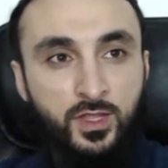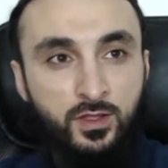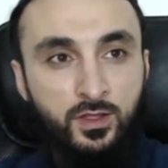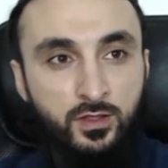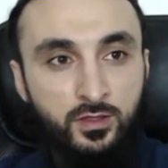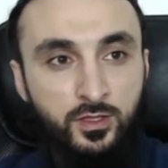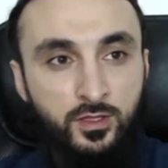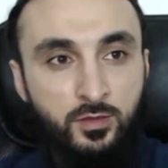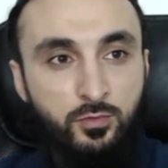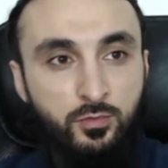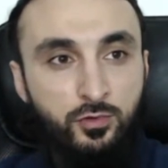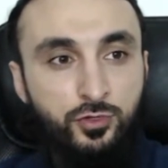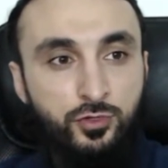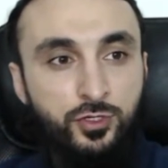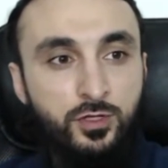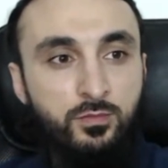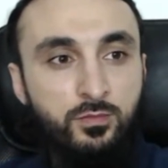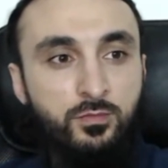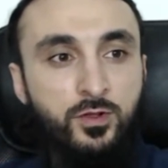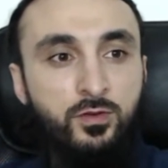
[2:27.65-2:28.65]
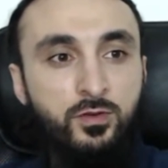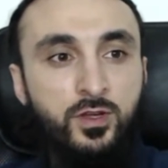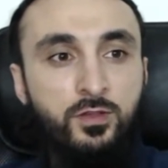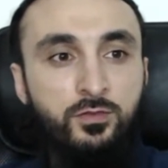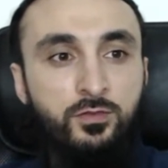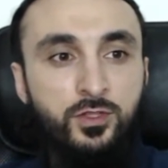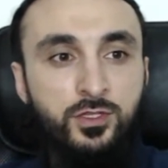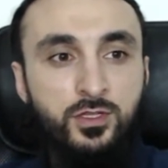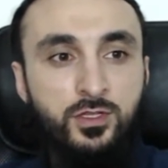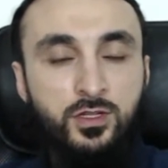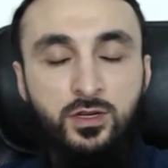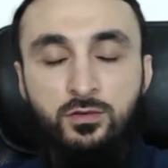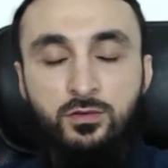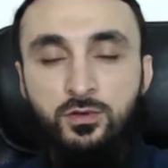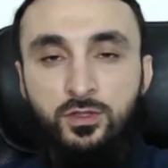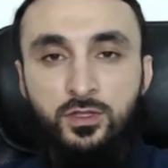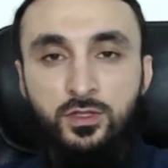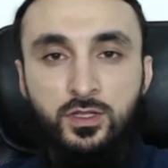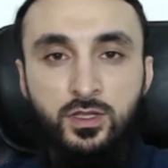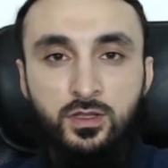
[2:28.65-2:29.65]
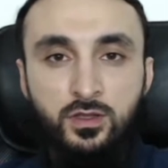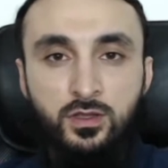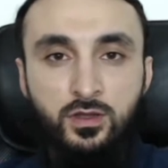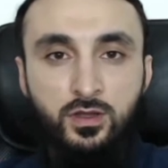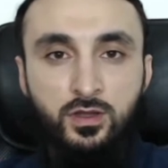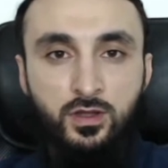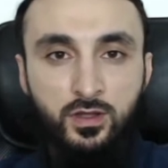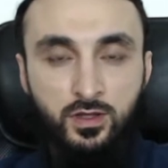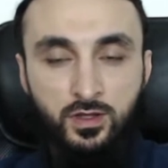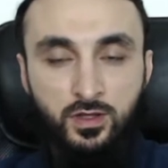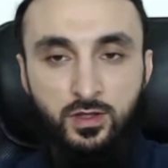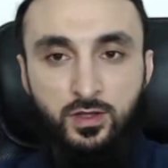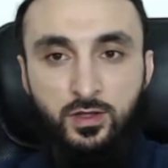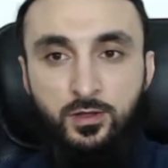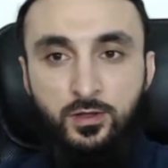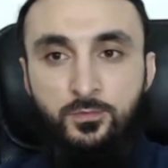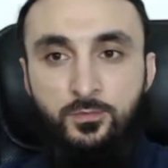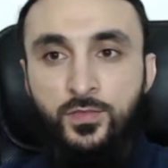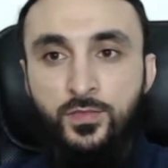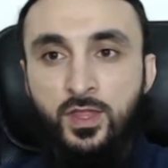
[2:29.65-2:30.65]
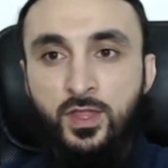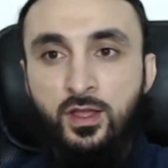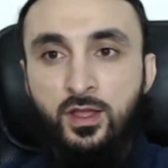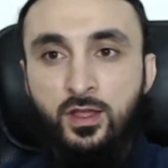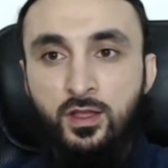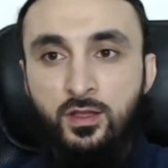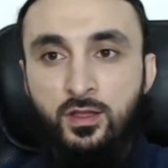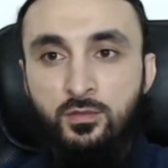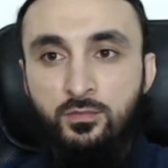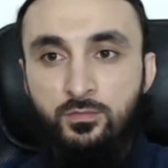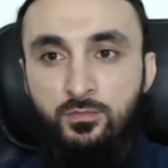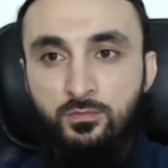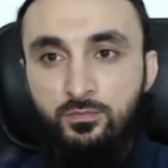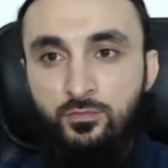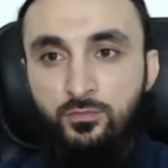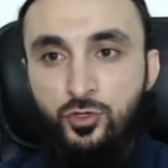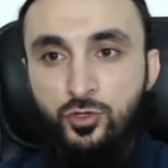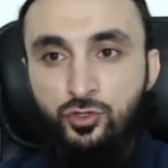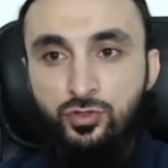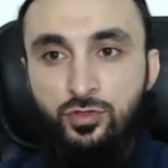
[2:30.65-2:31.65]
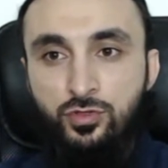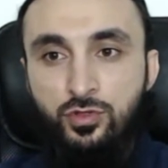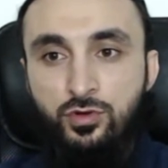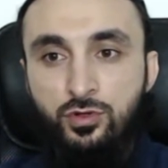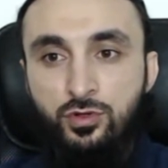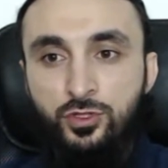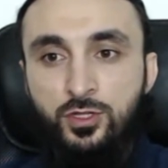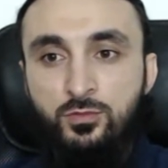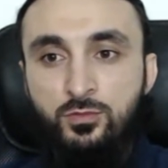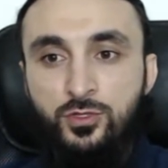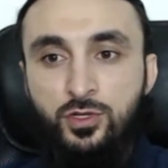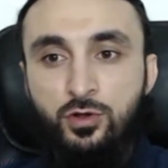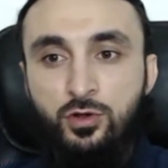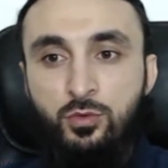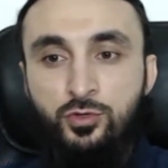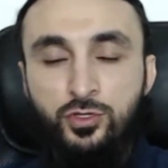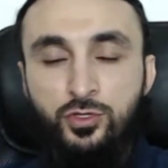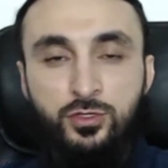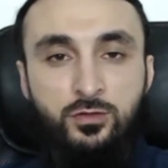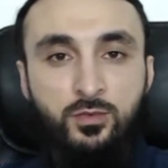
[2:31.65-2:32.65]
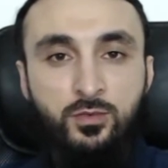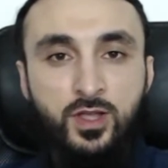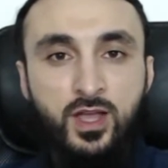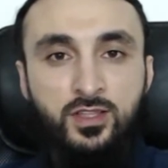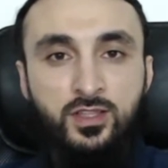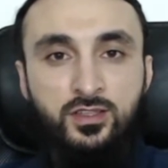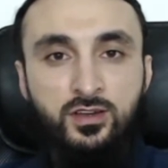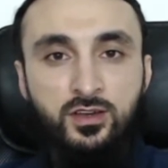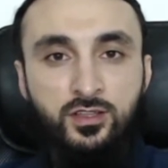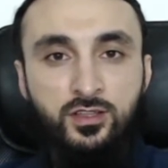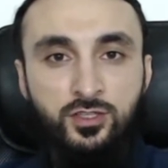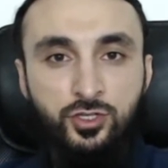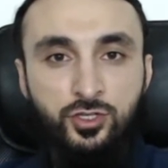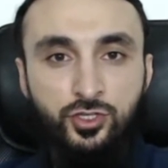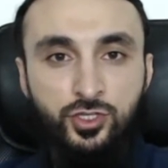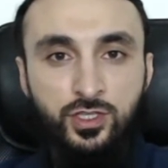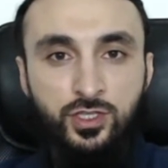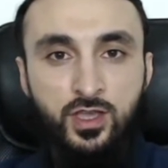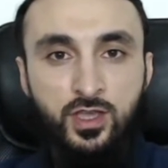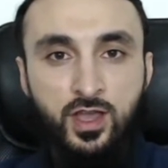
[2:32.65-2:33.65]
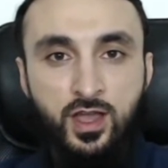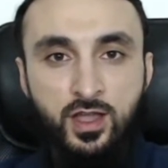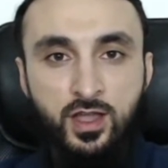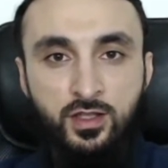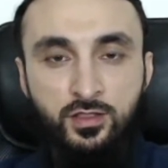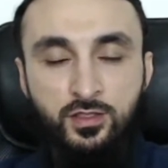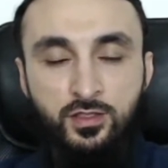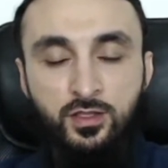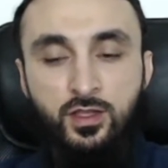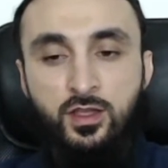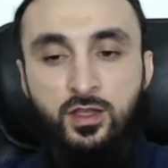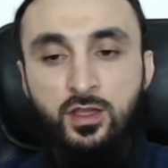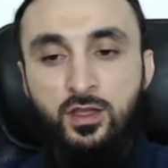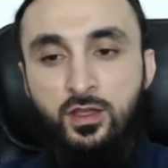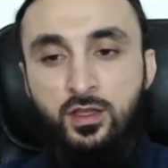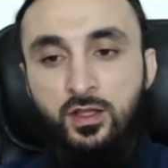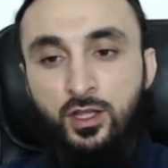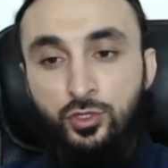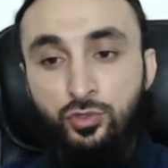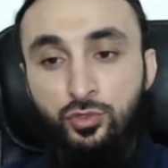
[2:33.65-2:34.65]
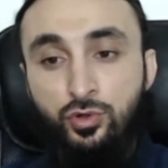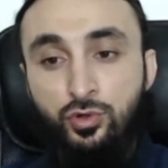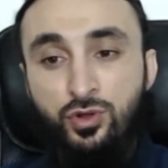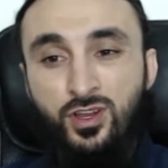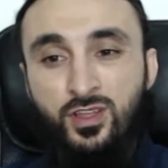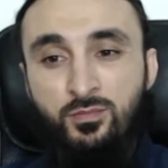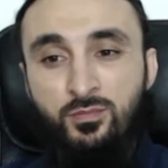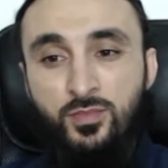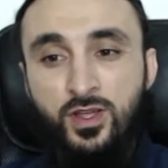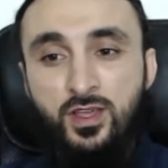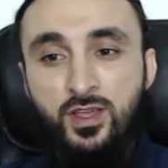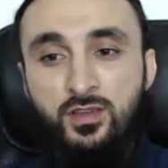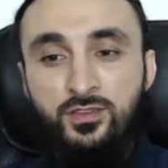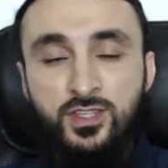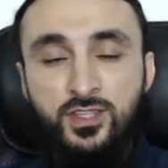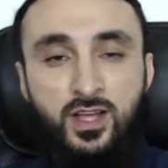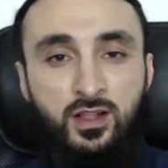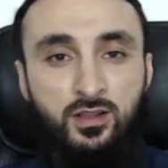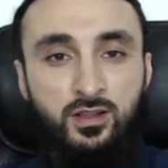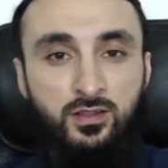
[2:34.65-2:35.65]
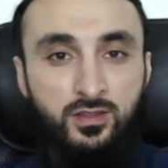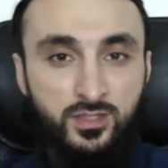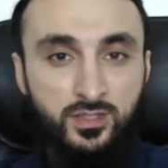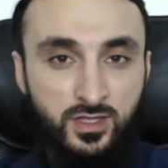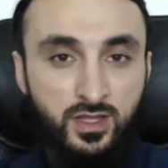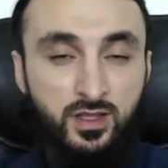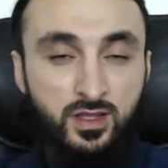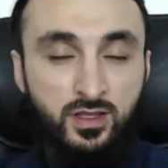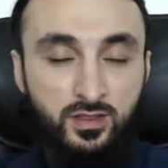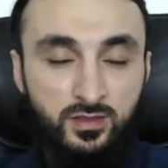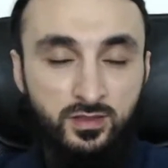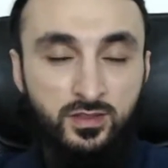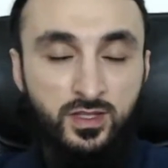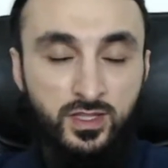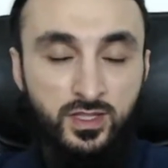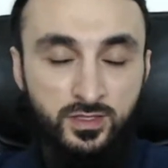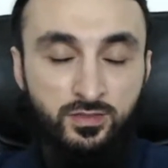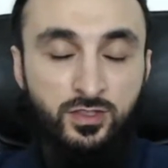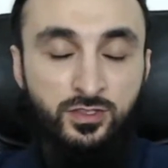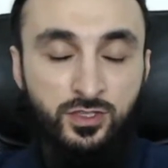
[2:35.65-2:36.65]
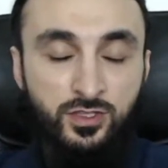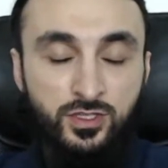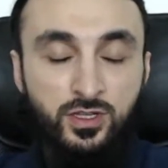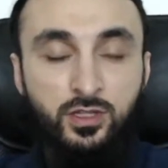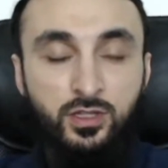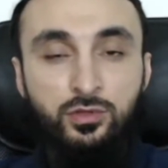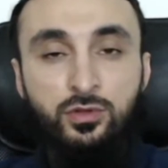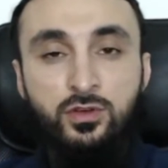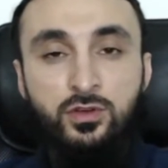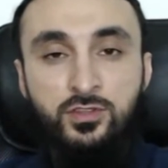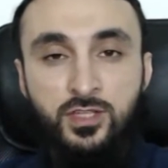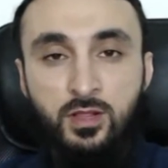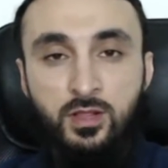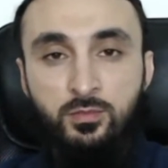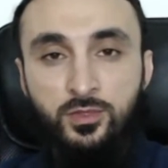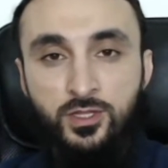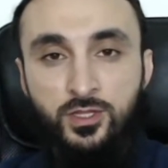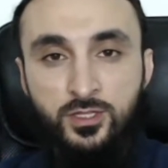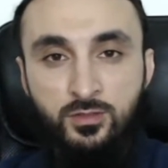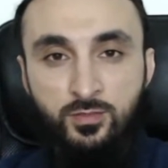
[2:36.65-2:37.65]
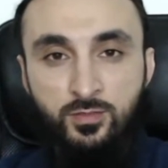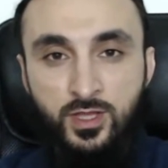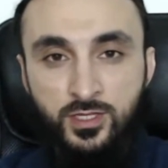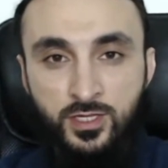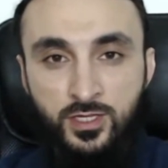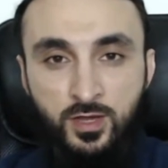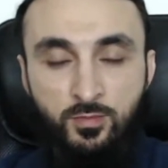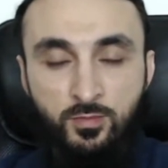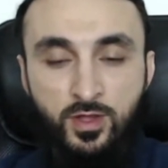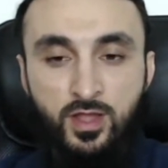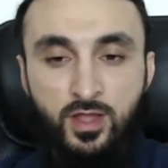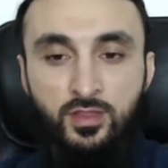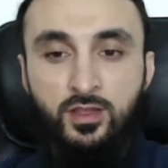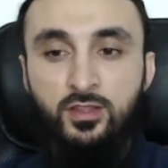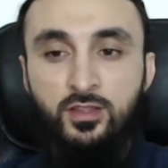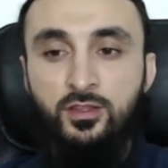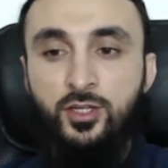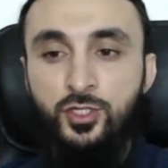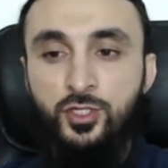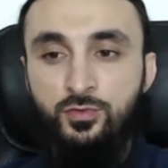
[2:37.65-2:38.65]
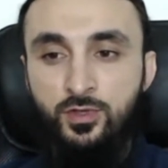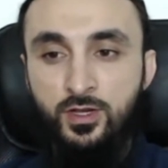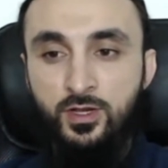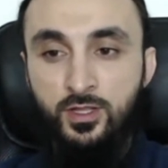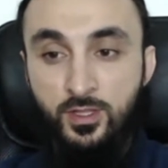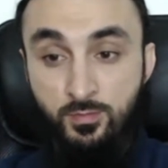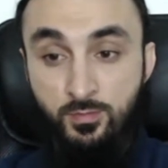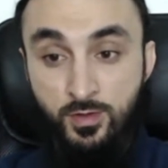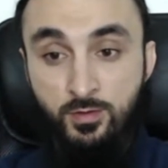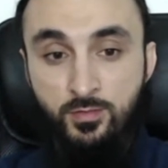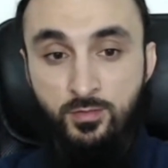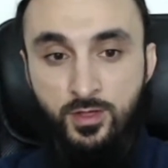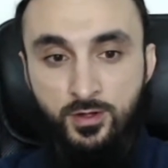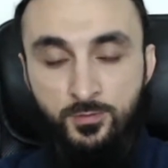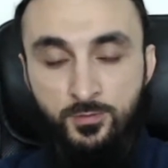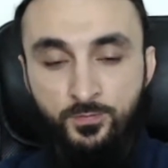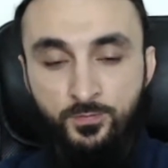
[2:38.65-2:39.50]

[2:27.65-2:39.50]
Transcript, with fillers: допустим, квалифицированный а, международным сообществом как террористический акт, который бы взял за, ответственность за который взял бы на себя Зелимхан Хангашвили, например.